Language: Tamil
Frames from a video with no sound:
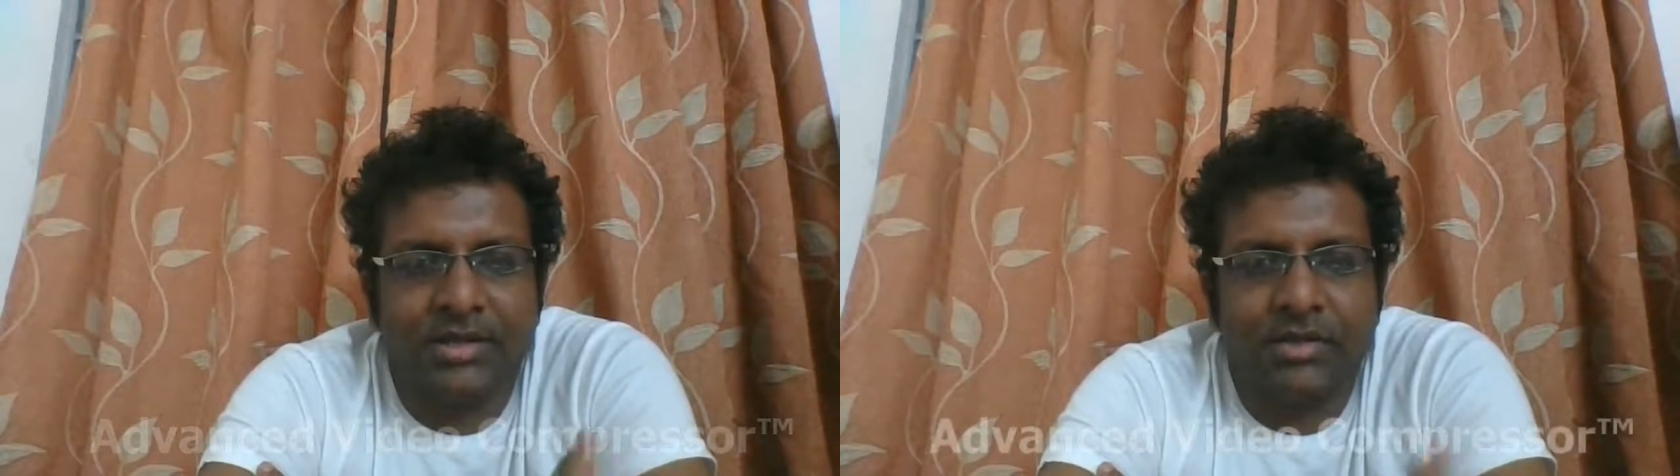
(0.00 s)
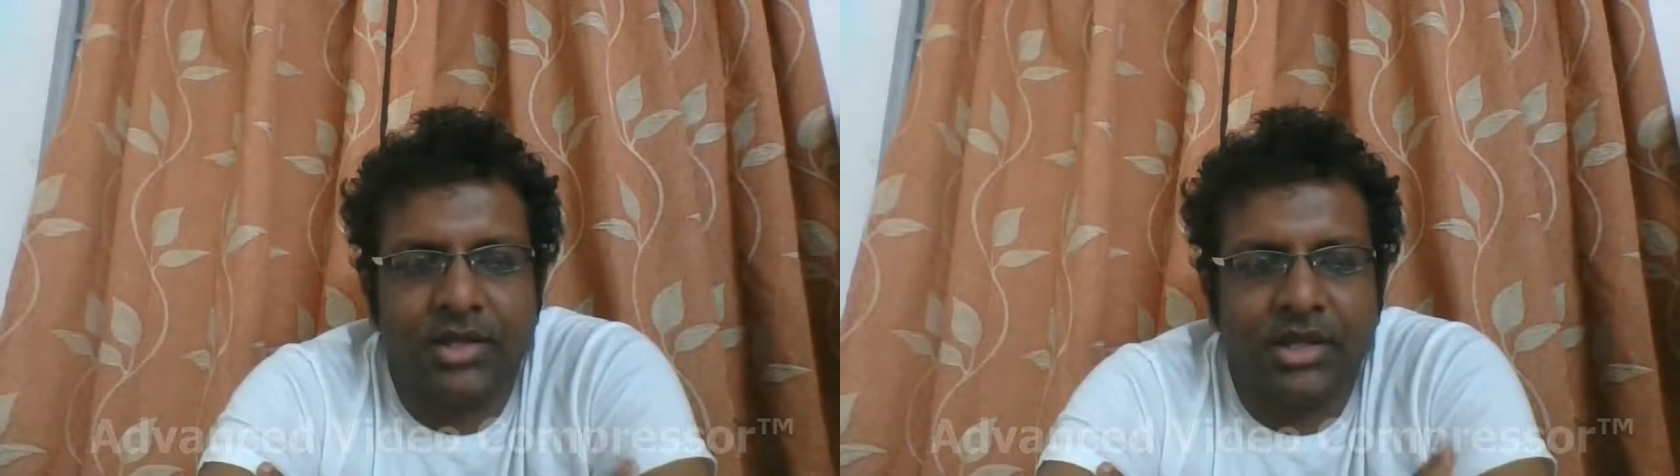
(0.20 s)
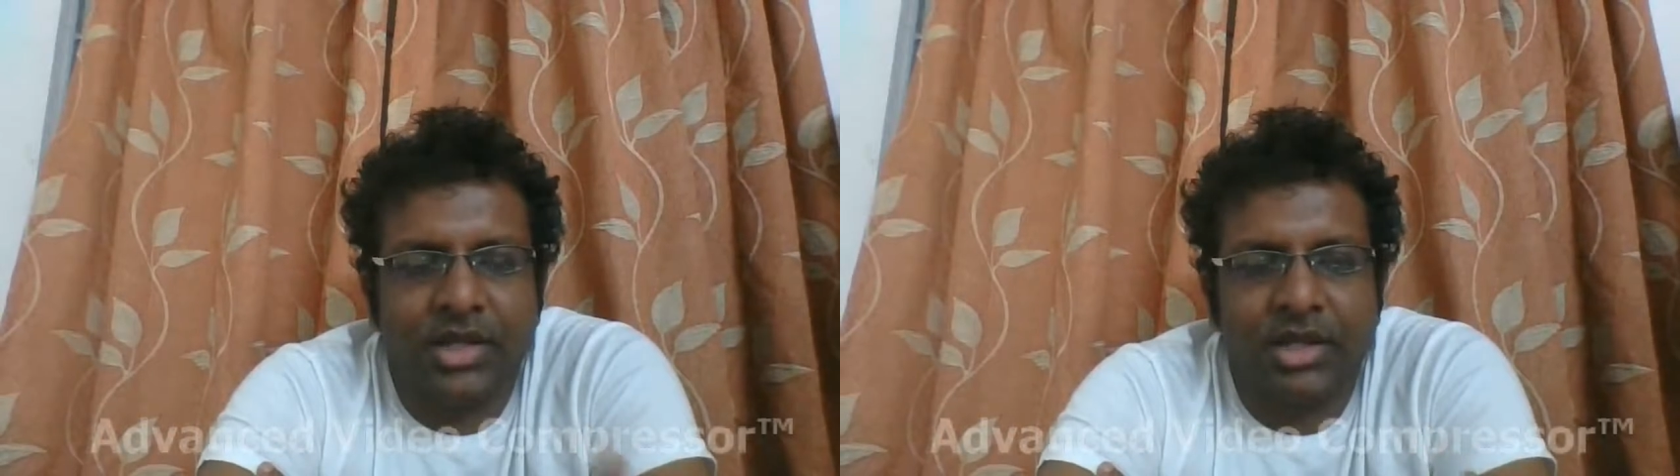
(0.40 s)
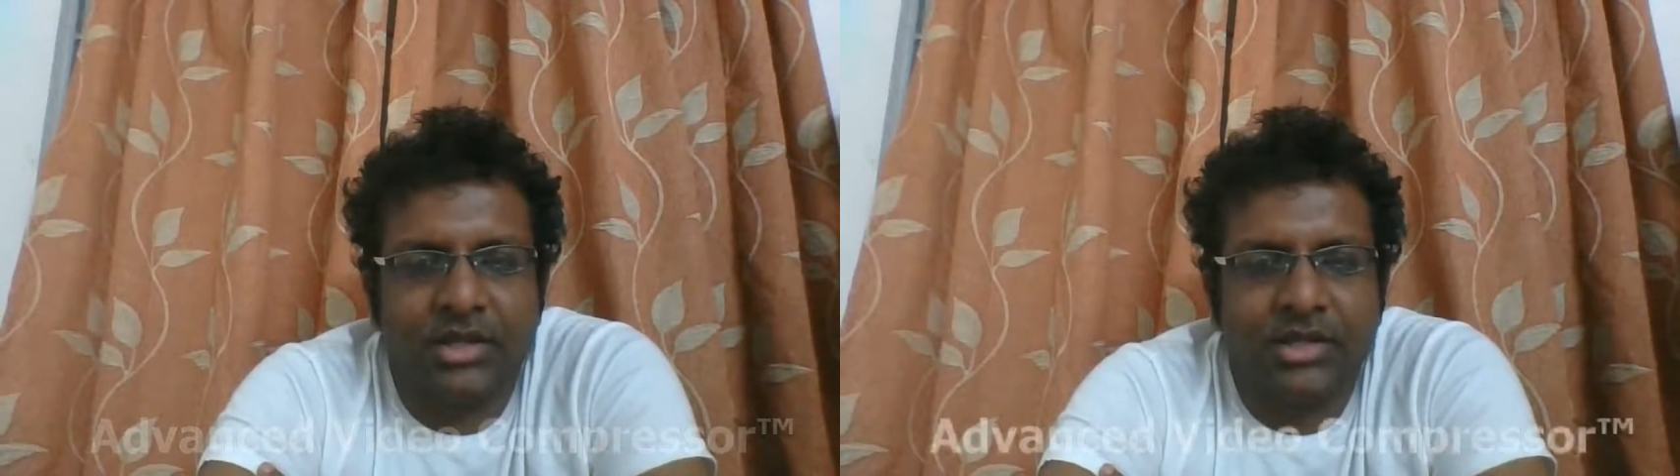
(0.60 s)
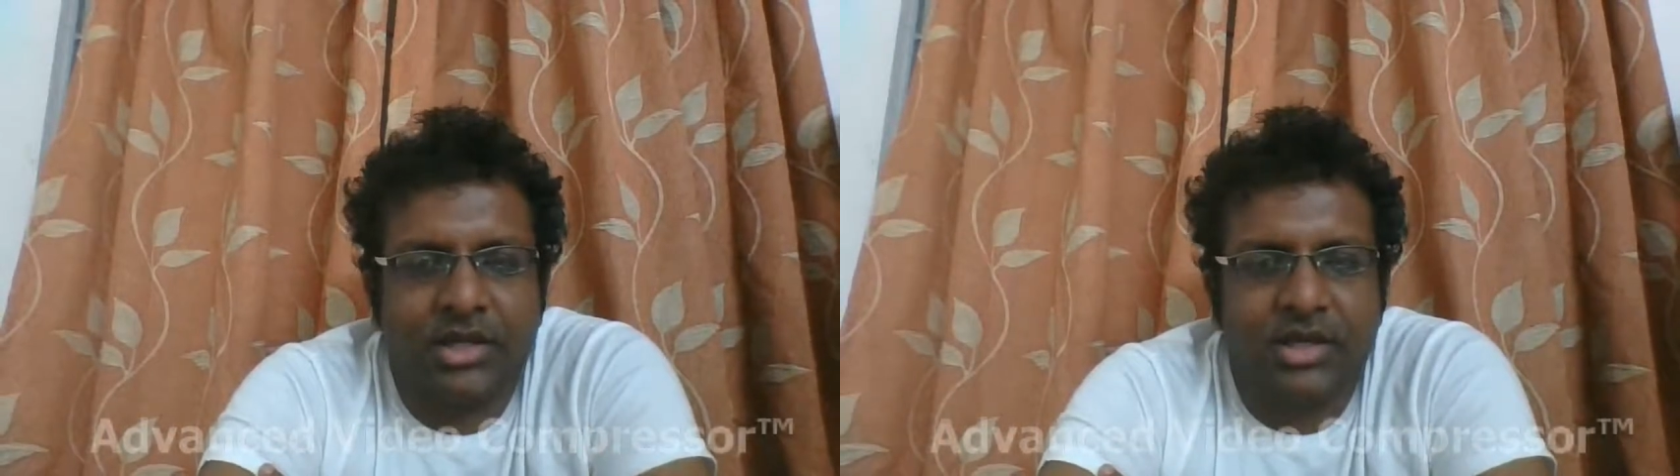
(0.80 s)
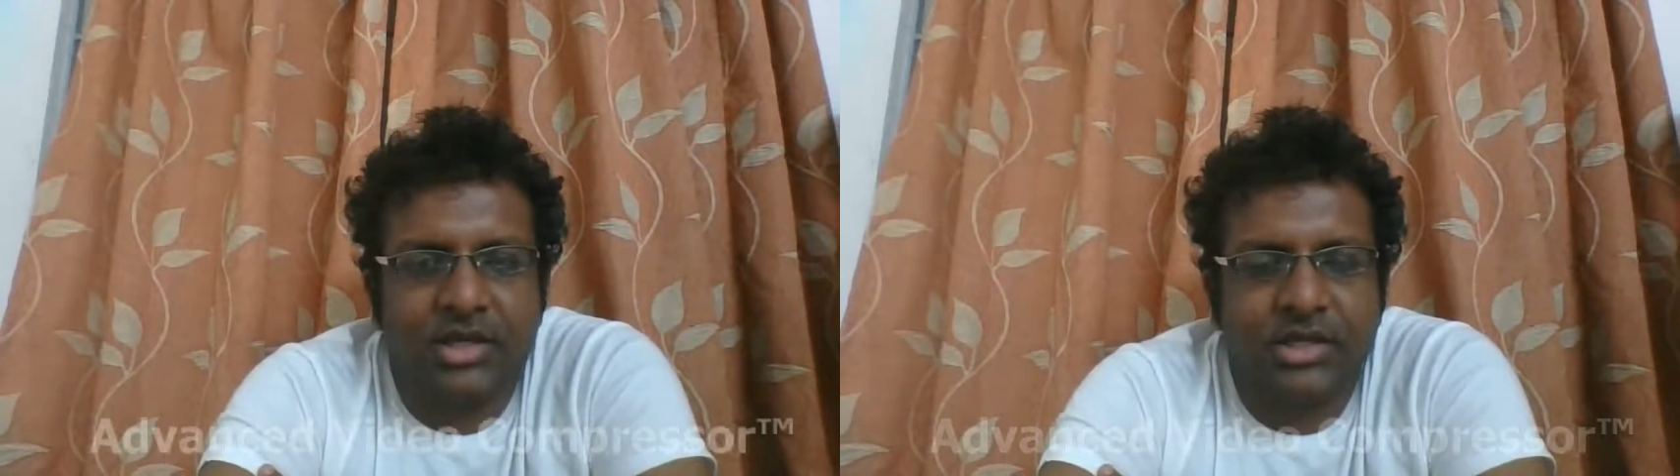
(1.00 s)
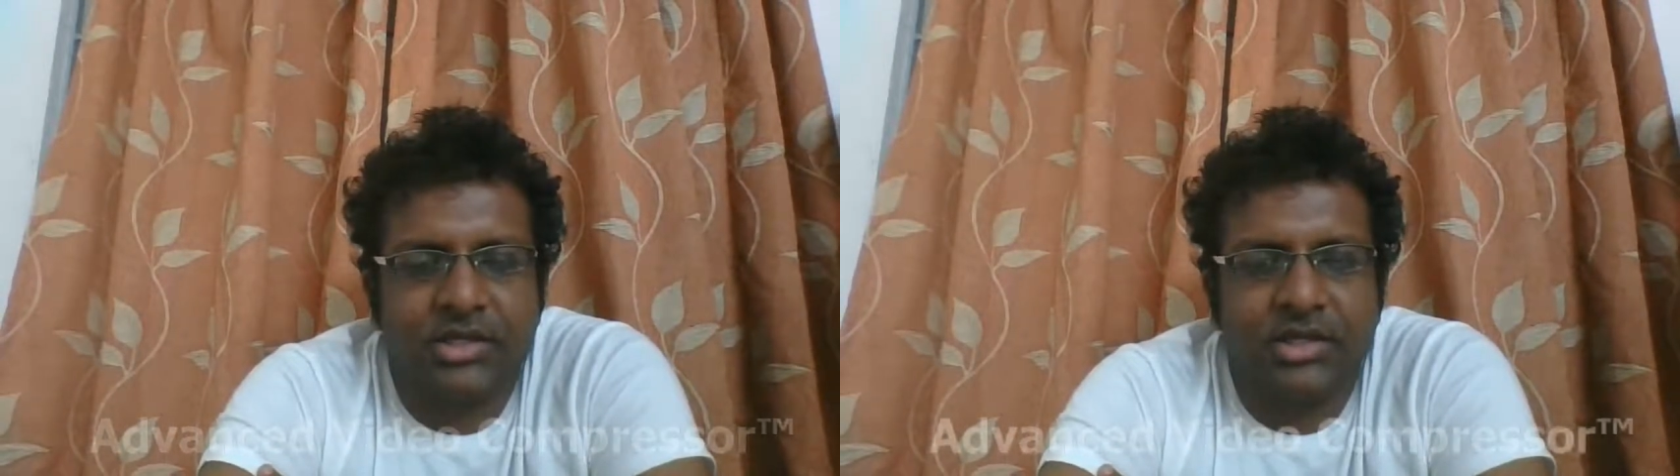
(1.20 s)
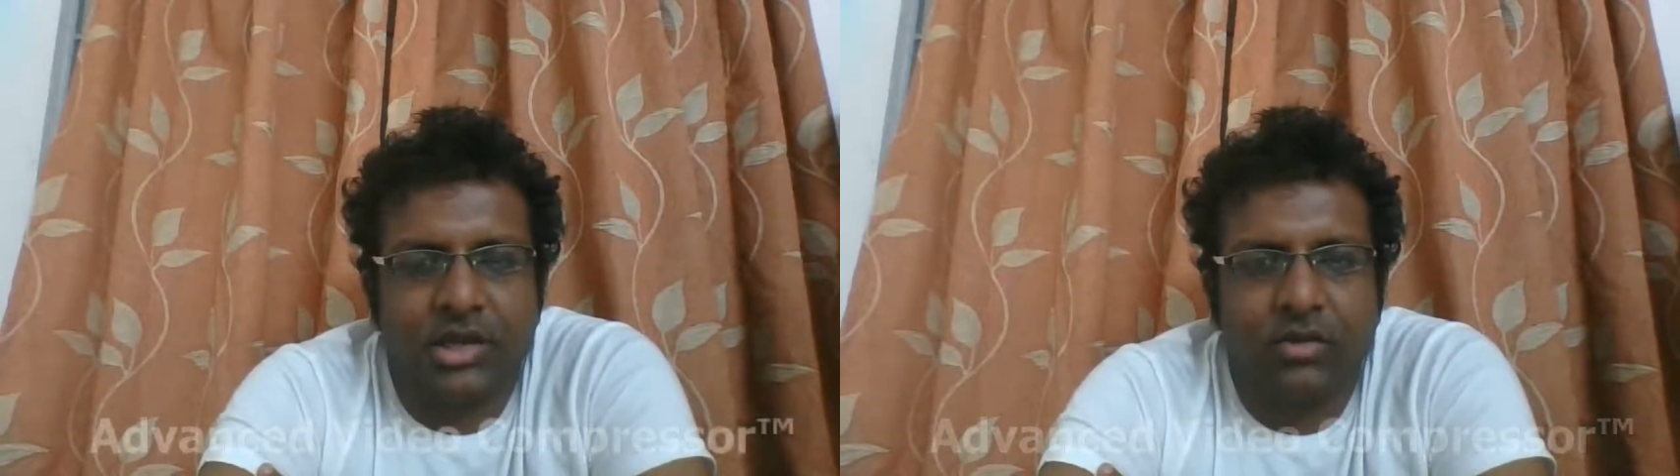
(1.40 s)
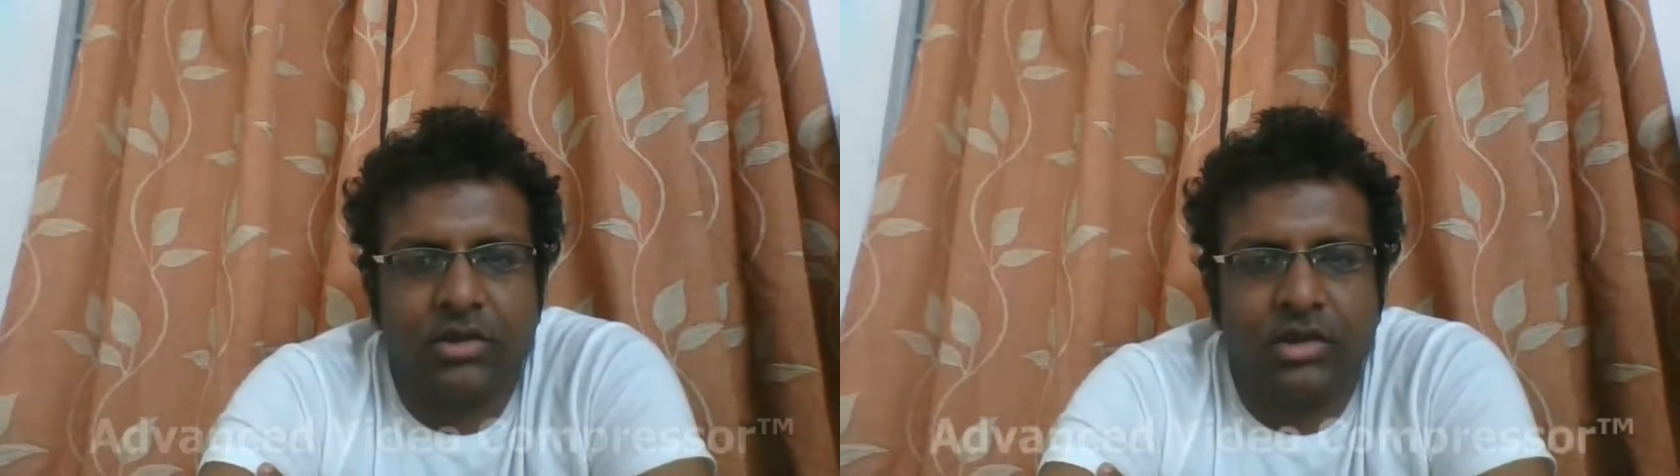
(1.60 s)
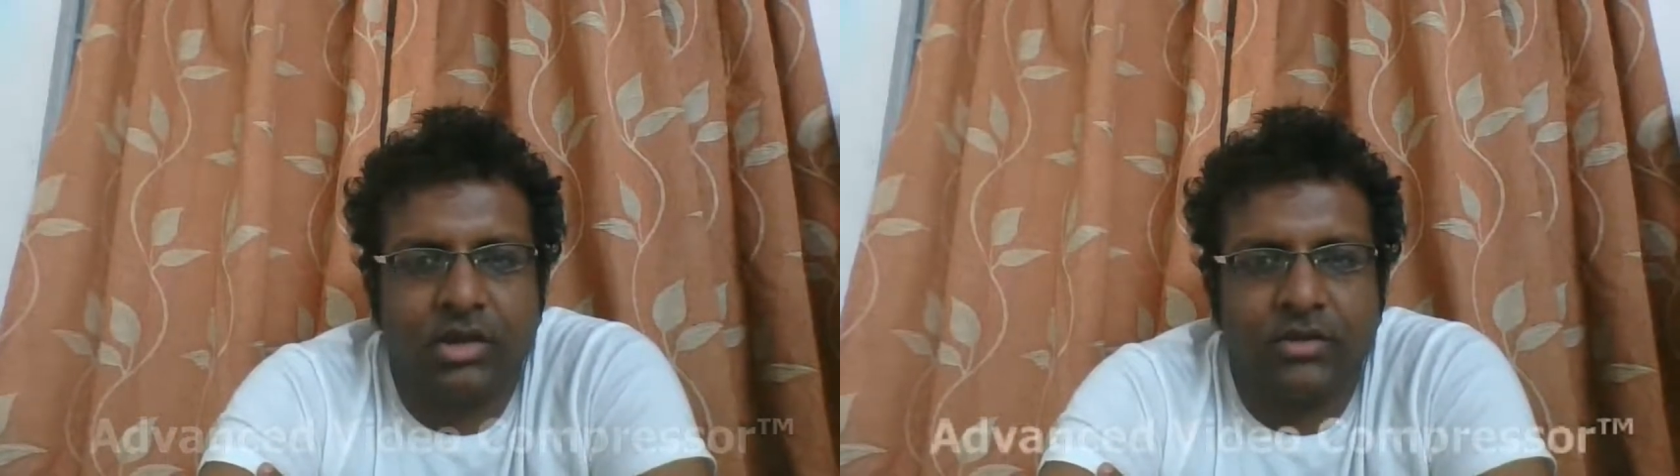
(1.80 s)
சமயத்தில் இந்த எங்கர் ஜெனரேஷன்ஸ்
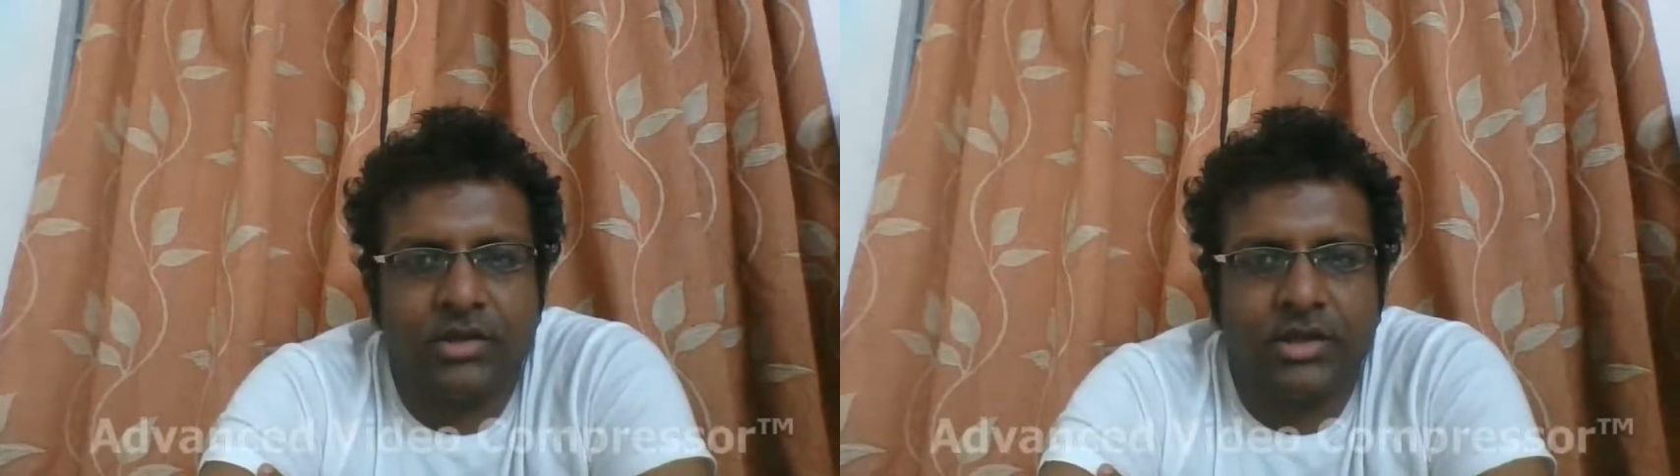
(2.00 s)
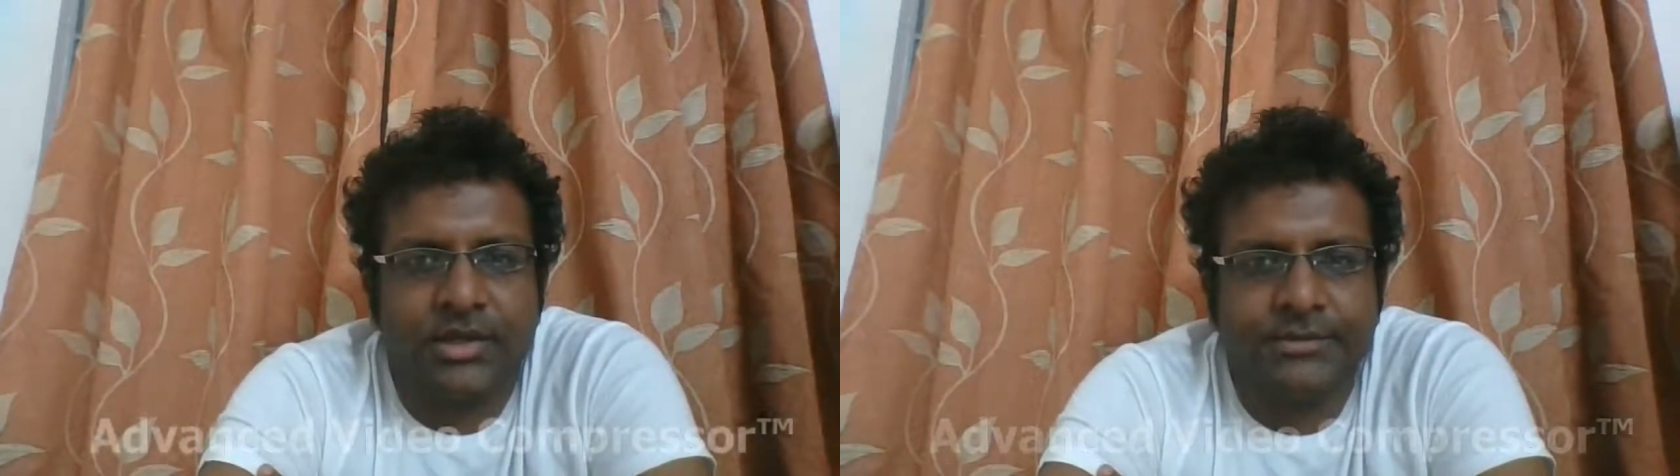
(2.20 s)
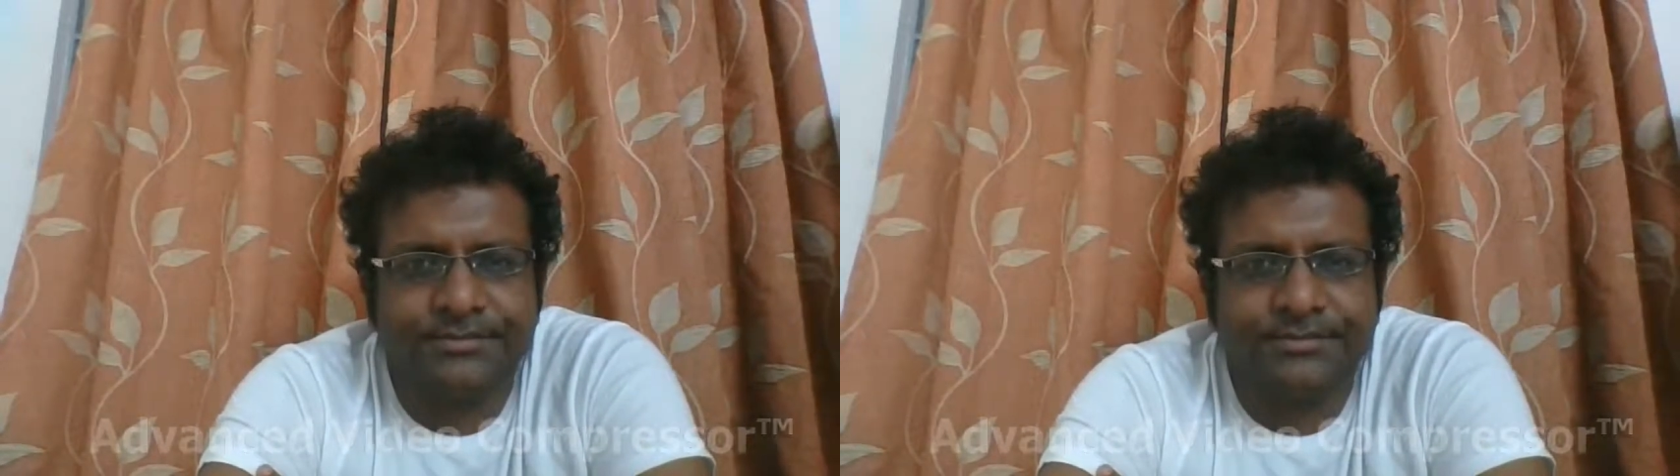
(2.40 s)
அவங்களுக்குலாம் வந்துக்கிட்டு